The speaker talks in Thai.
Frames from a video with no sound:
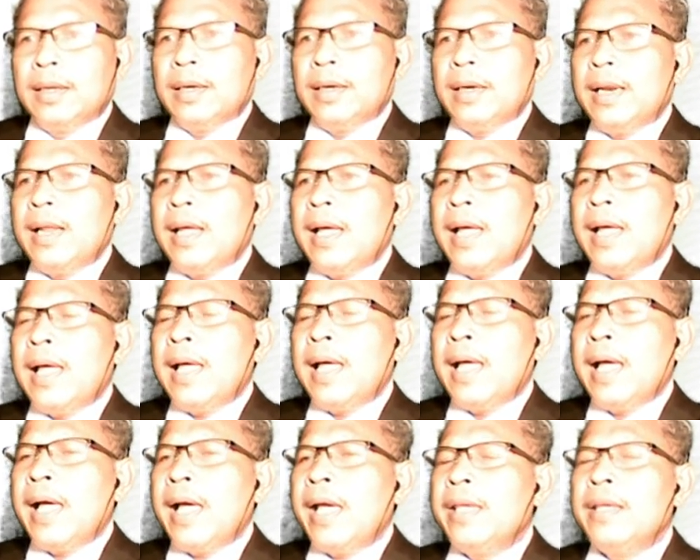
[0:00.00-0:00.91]

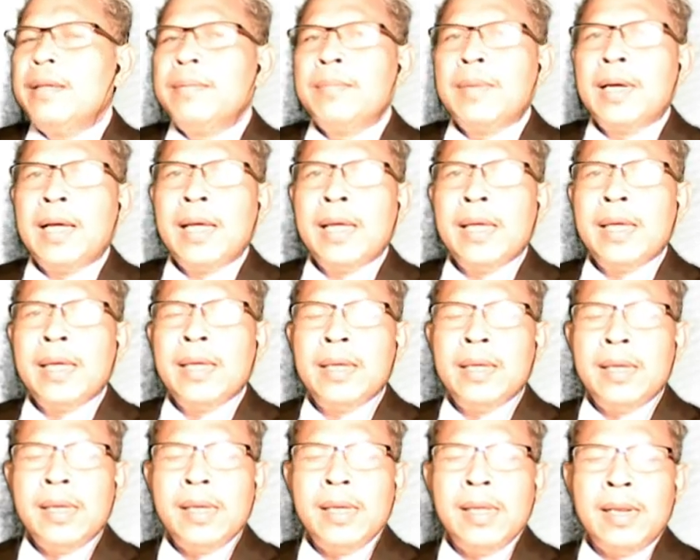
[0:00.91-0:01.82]
ได้ไหมล
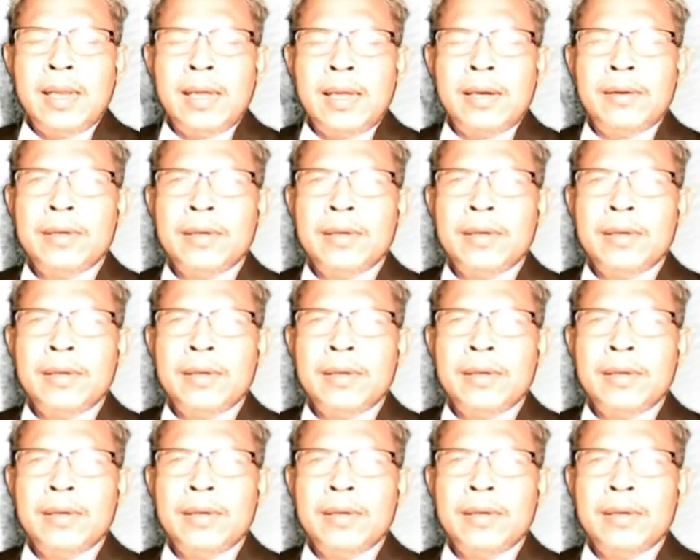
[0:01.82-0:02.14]
เรา